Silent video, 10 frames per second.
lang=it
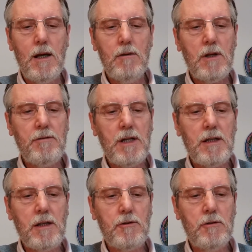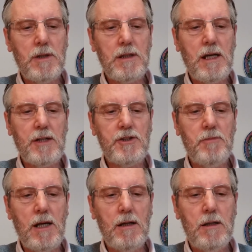Allora viene da domandarci,
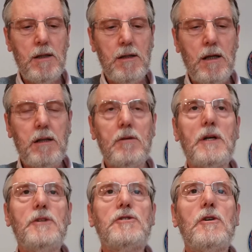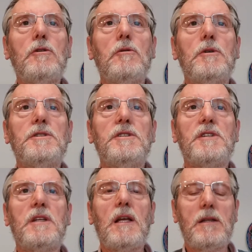ma allora chi sono questi
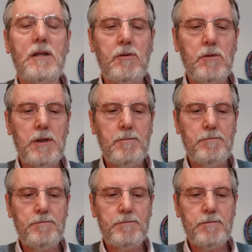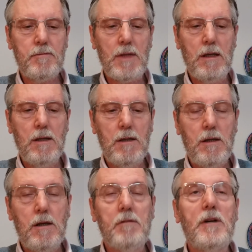72?
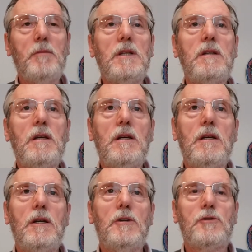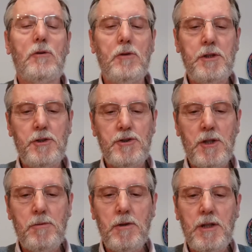Ovviamente sono i
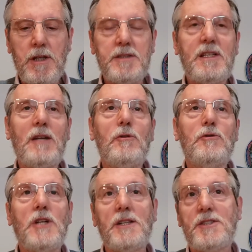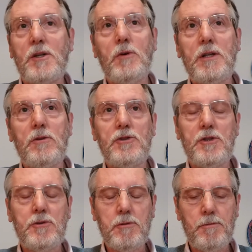discepoli che stanno già seguendo
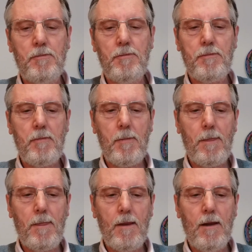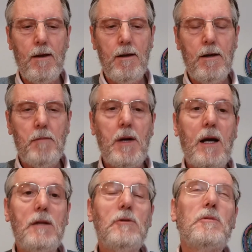Gesù,
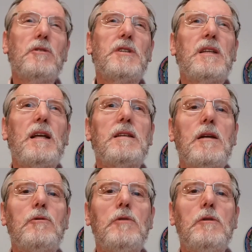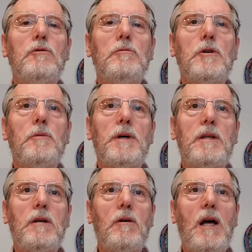ma il numero 72 è un numero
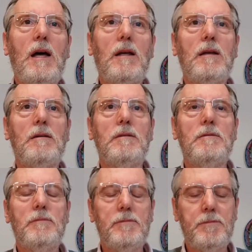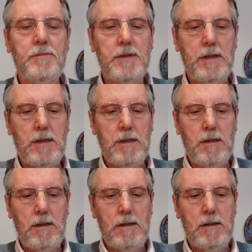particolare,
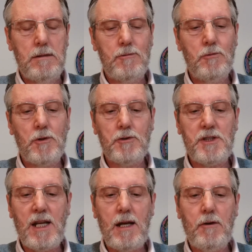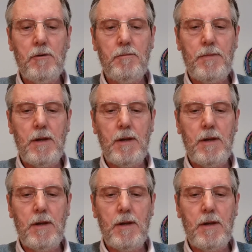un numero strano.